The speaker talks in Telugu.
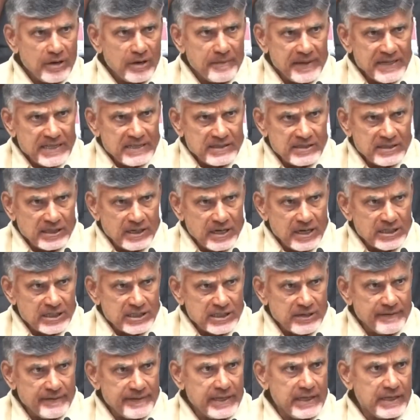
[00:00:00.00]
ఒక మంచి
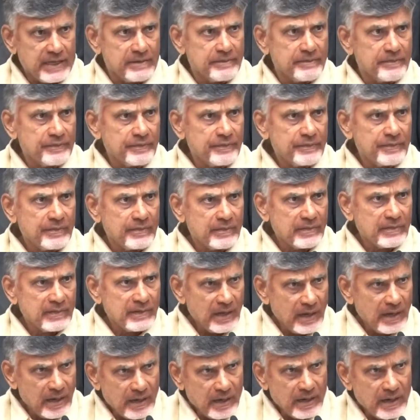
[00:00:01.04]
రాష్ట్రం ఇది
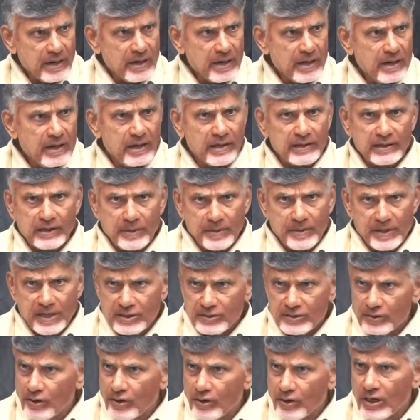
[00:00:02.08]
తెలంగాణ
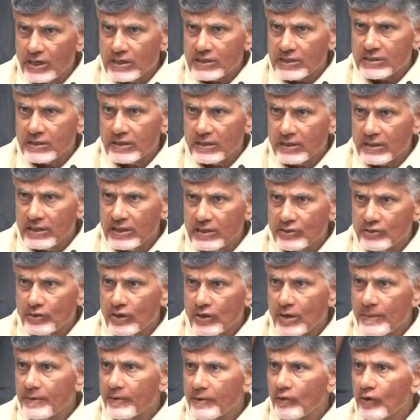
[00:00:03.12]
ఆంధ్రప్రదేశ్ రెండు రాష్ట్రాలు కలిసి
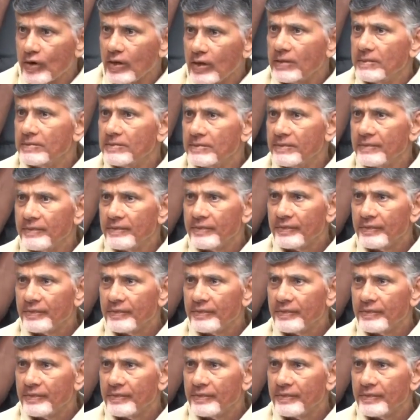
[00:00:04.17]
ఉన్నప్పుడు కూడా